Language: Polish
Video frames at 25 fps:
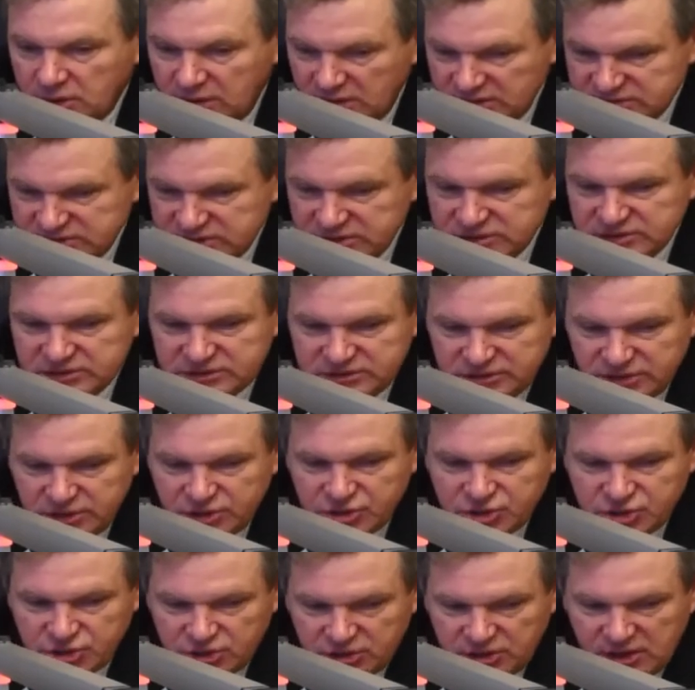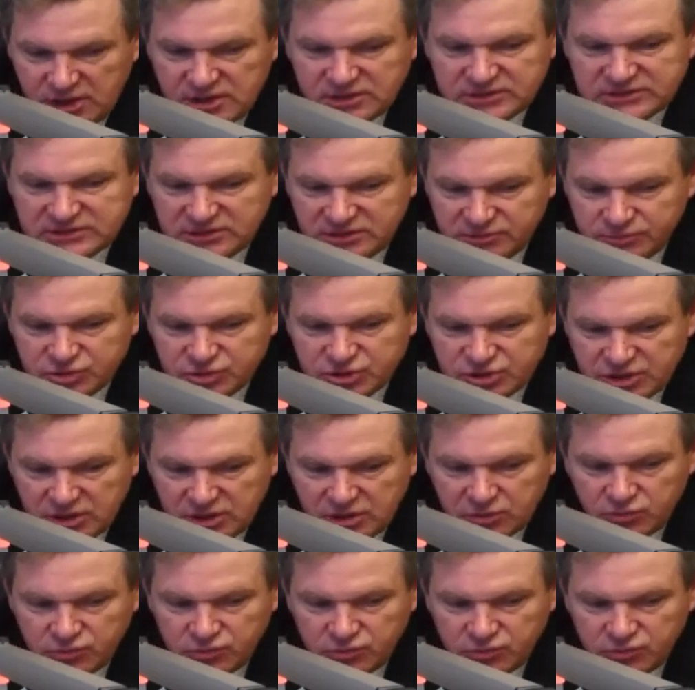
Na dzień dzisiejszy tak, z tym, że